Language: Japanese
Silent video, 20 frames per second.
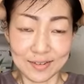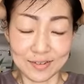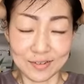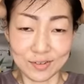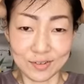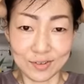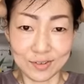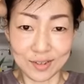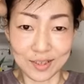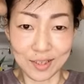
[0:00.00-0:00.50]
す
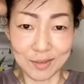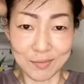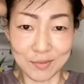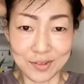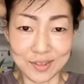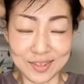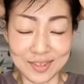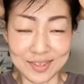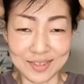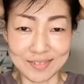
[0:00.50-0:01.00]
ごく気持
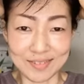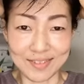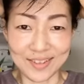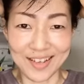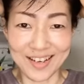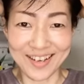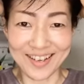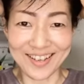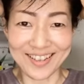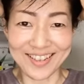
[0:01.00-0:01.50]
ちいいの
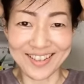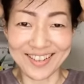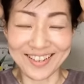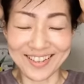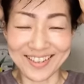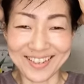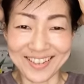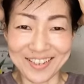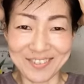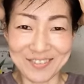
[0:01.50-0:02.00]
で
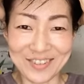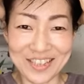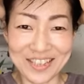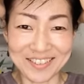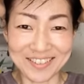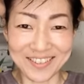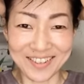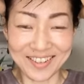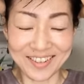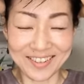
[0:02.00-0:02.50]
やってみて
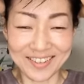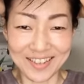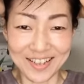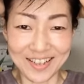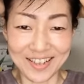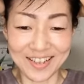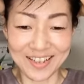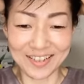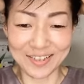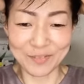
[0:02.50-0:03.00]
くだ
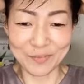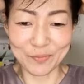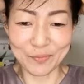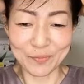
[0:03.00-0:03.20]
さい